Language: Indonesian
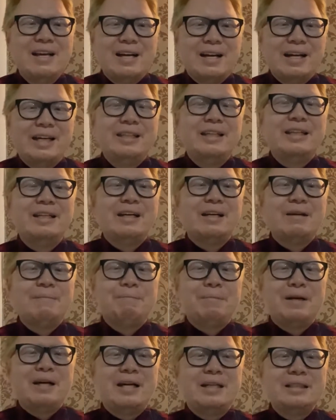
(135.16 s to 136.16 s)
hanya dengan
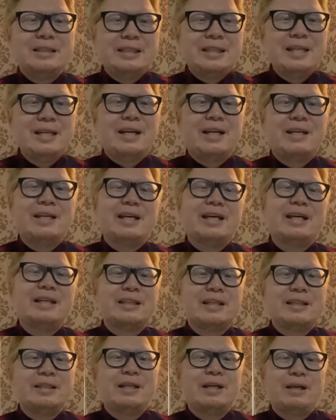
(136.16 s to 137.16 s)
penghasilan yang
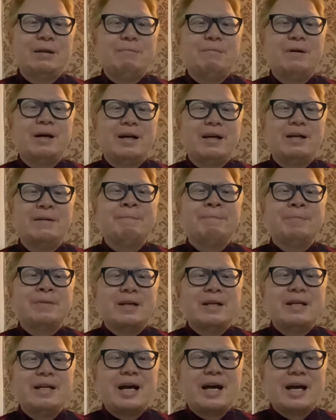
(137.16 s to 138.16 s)
kita terima
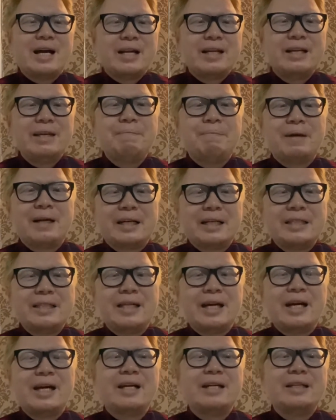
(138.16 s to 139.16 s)
dari
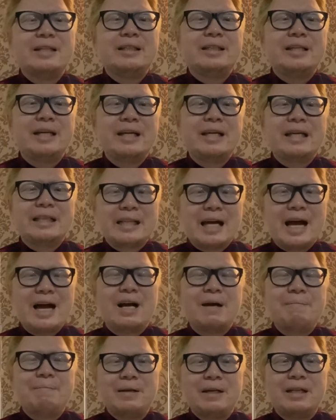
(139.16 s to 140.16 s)
pekerjaan yang kita
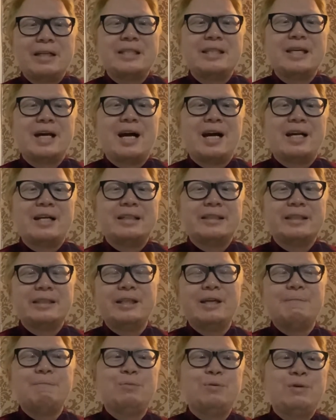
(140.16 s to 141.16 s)
anggap pekerjaan
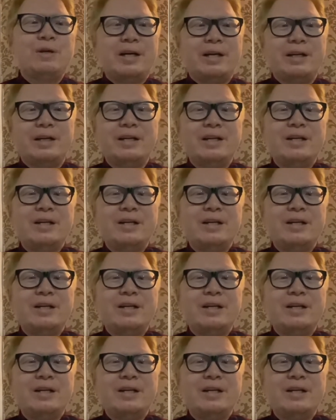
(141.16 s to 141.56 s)
setiap bulan.